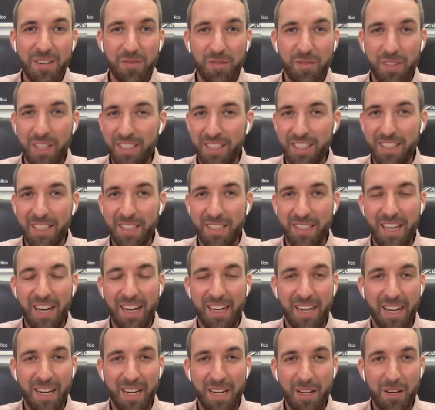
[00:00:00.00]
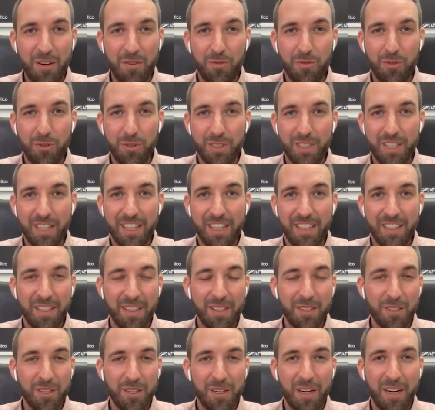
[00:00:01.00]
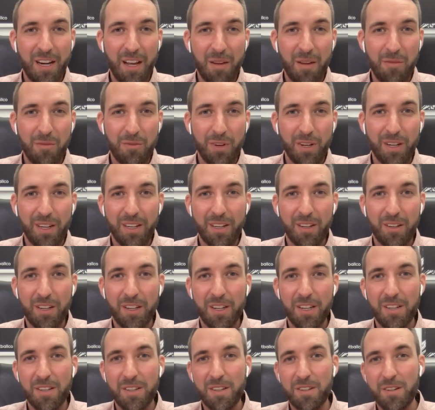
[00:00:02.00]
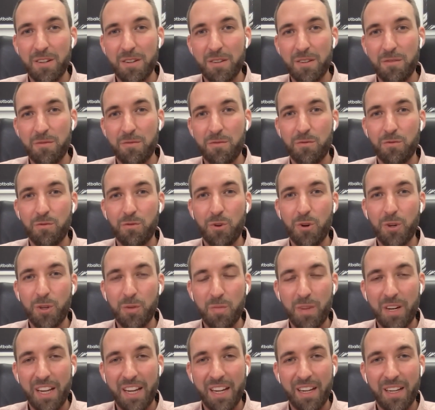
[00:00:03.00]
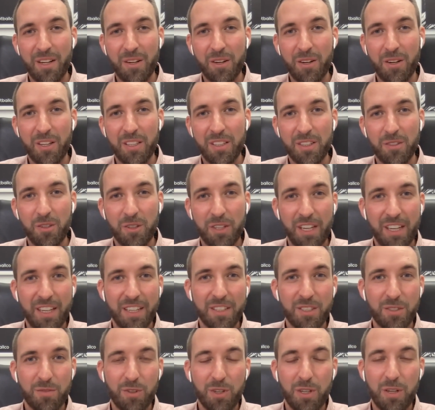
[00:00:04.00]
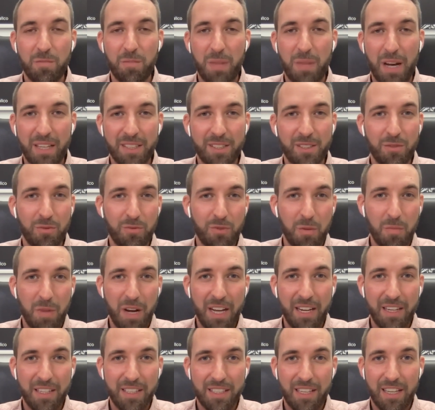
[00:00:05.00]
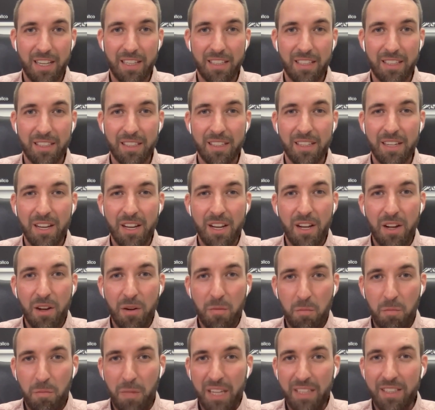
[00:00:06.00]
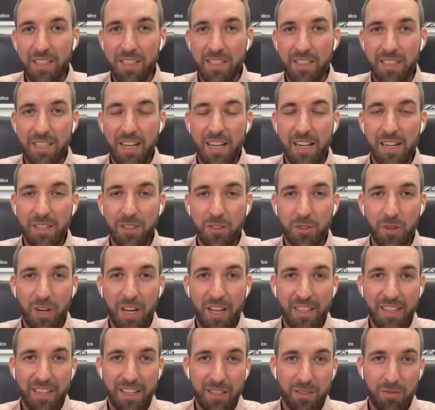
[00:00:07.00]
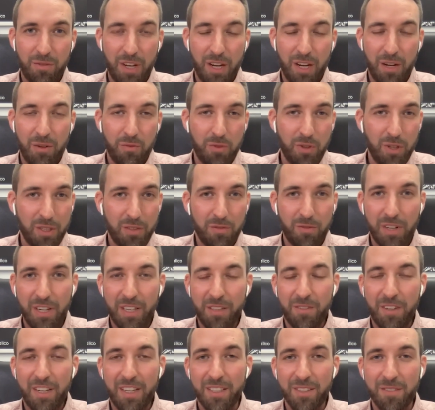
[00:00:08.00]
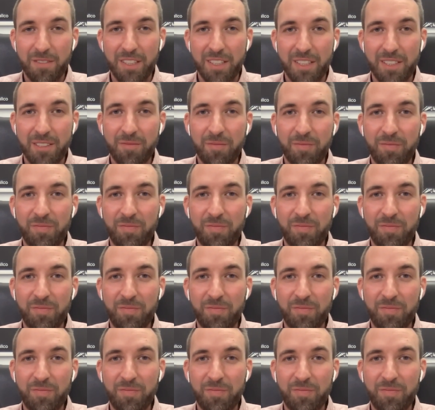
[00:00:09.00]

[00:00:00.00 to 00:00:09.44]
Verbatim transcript: da sind jetzt gar keine Infos dahinter, sondern einfach, äh, wo ich mir denken könnte, okay, das würde passen für beide Seiten. Mathis Tell zur Eintracht Frankfurt, vielleicht wäre das was.